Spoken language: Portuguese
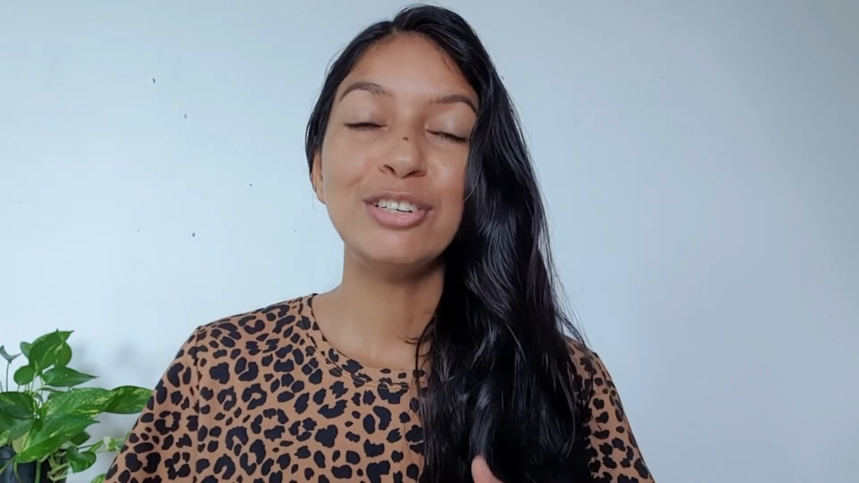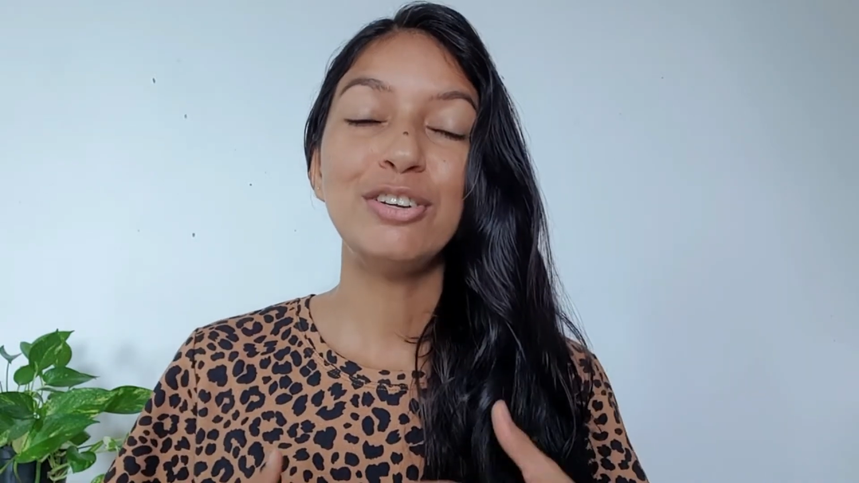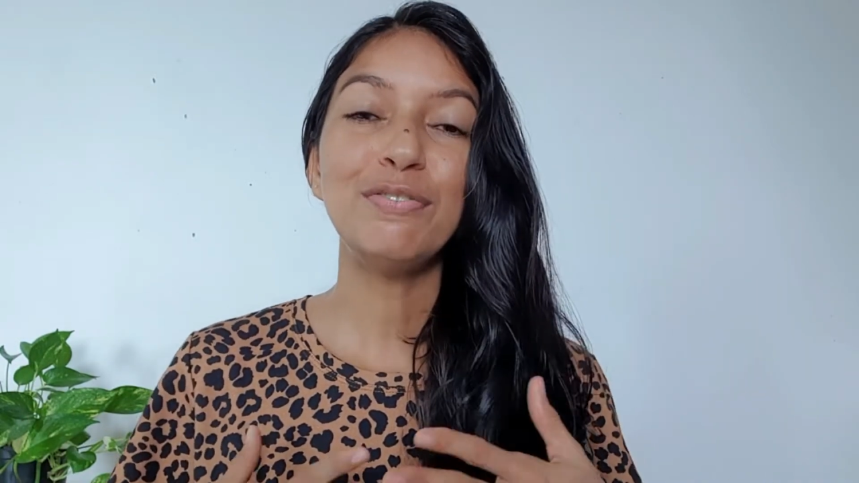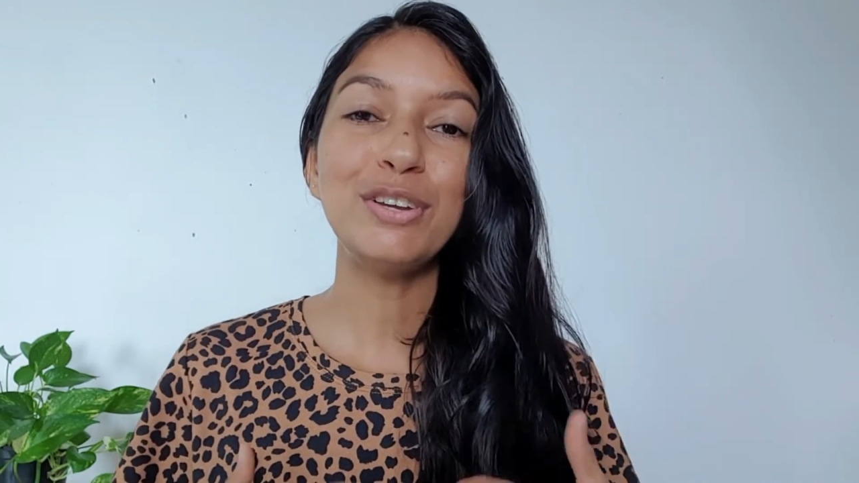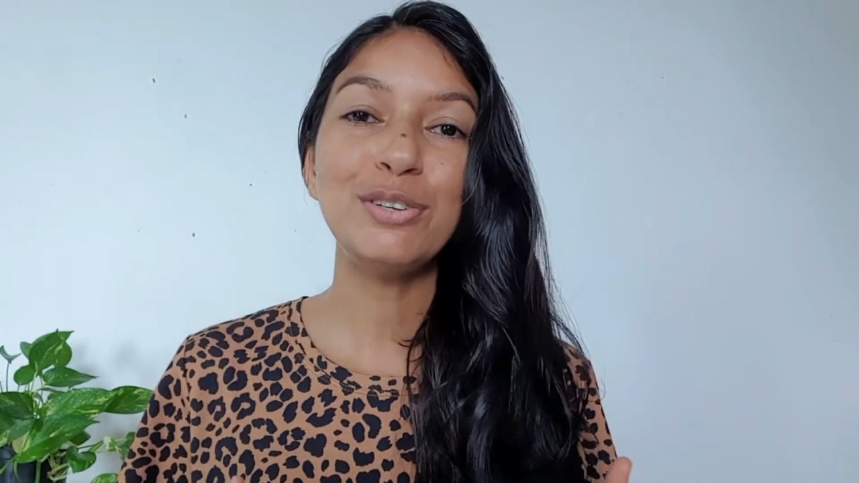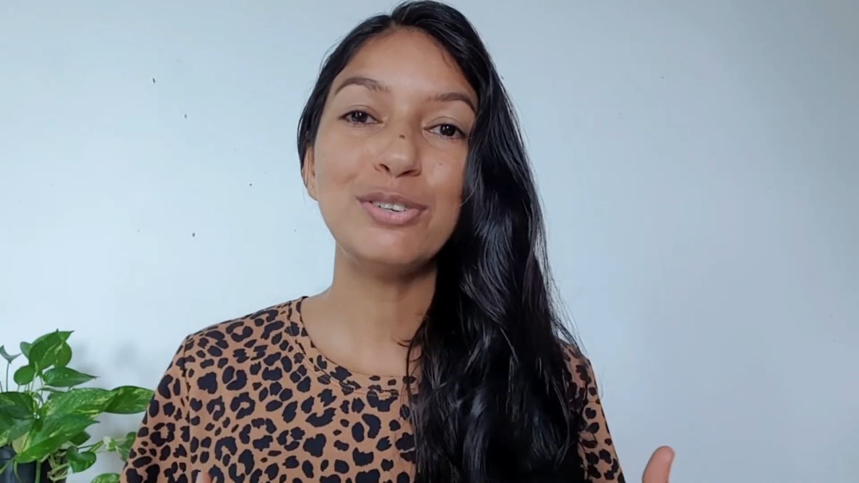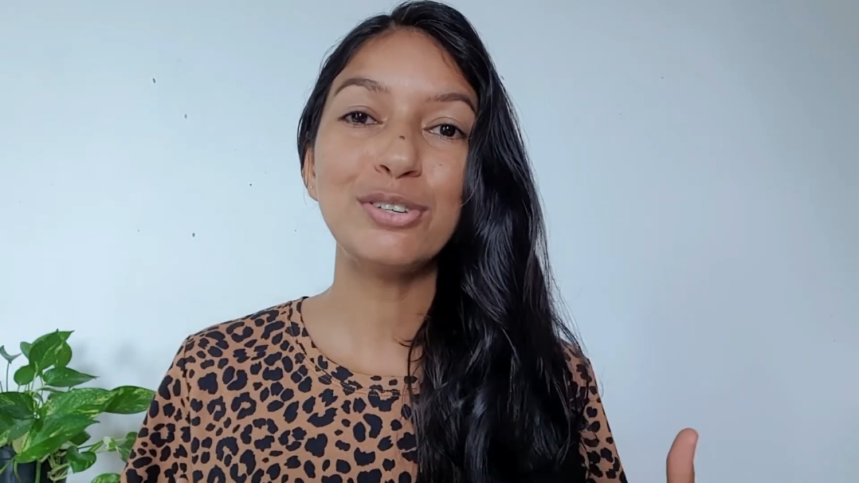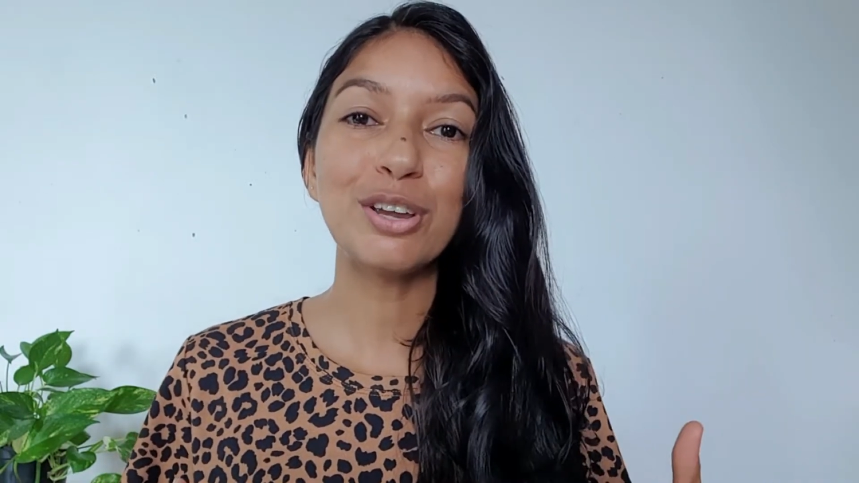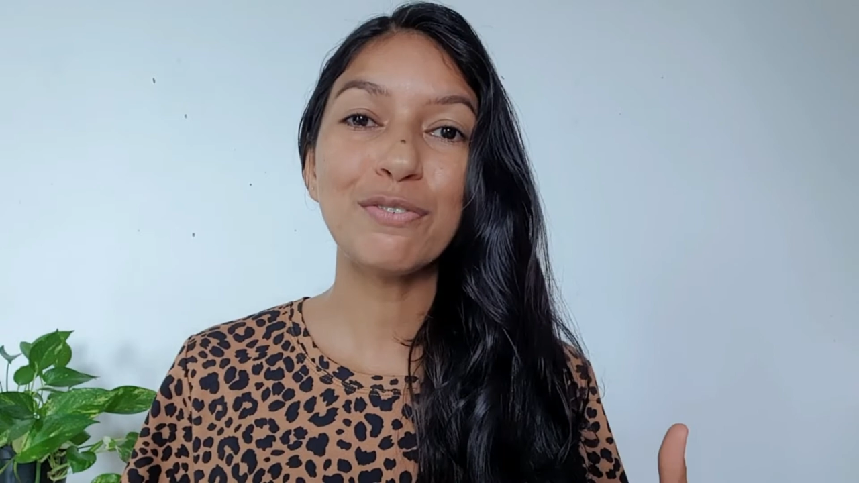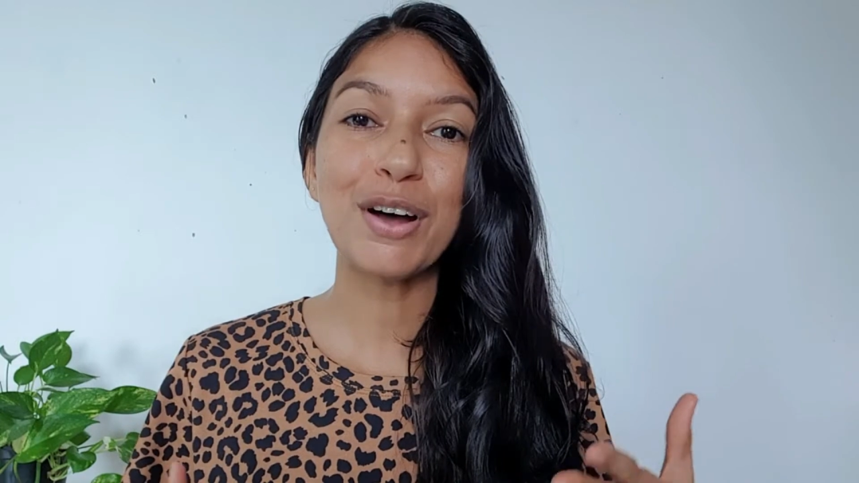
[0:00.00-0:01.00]
de
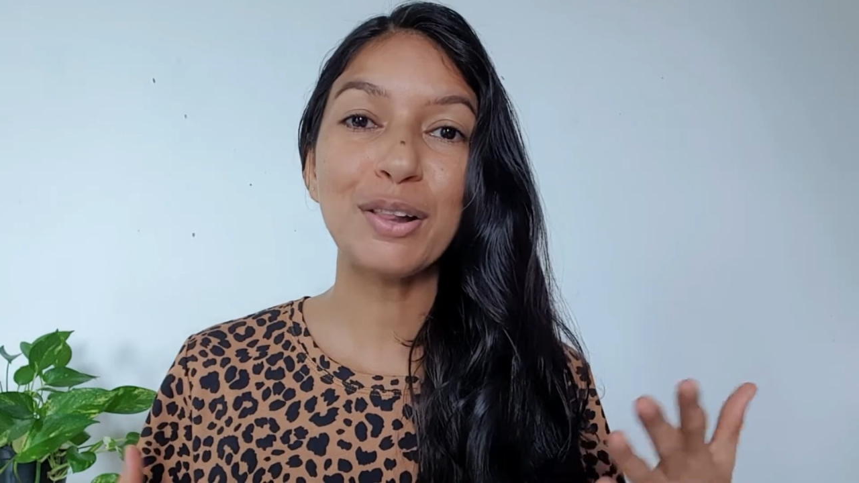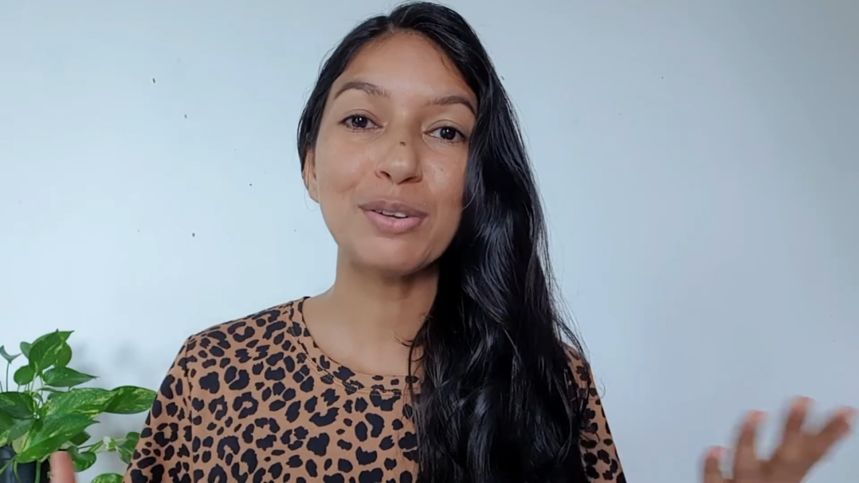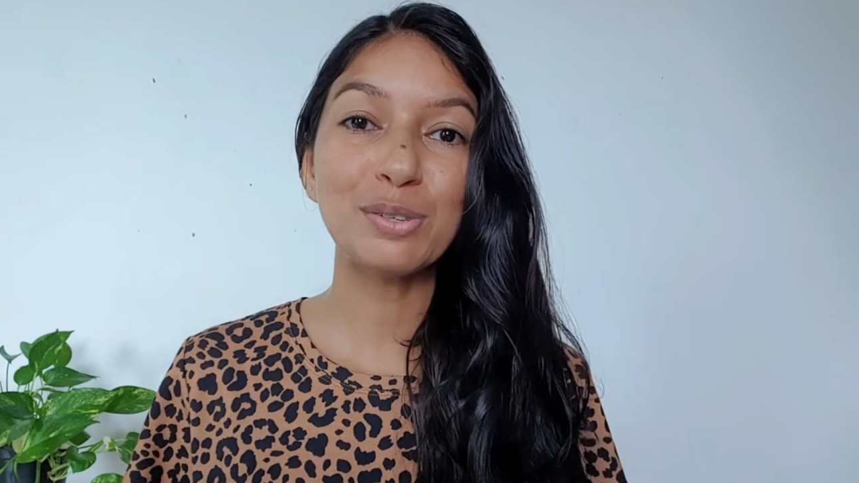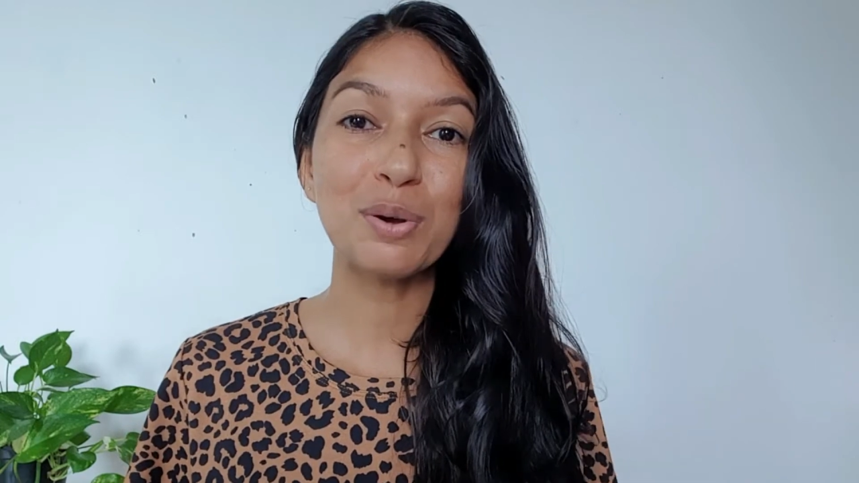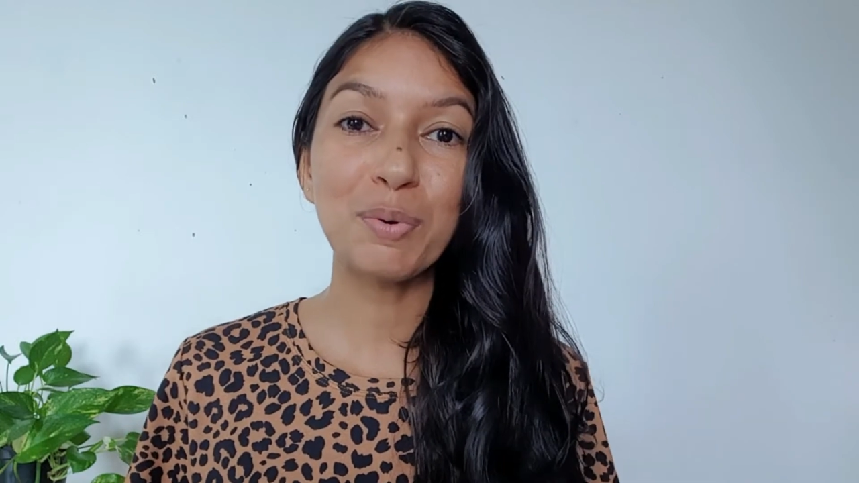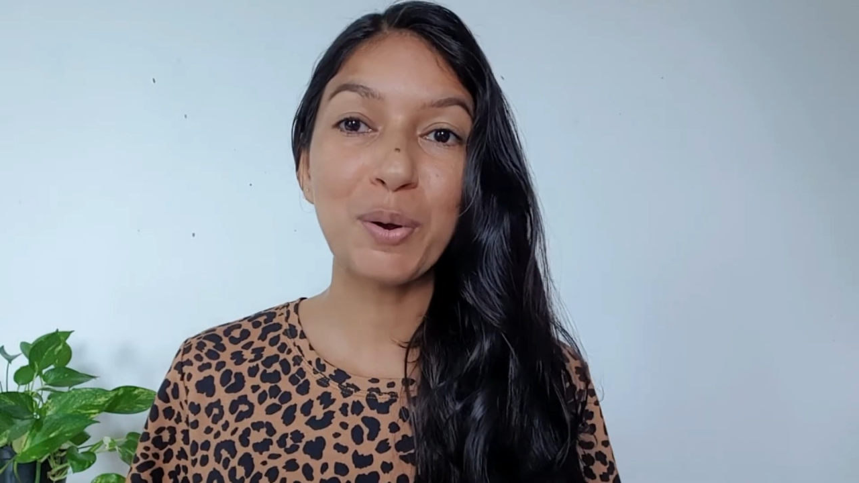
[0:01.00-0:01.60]
vídeos que falam sobre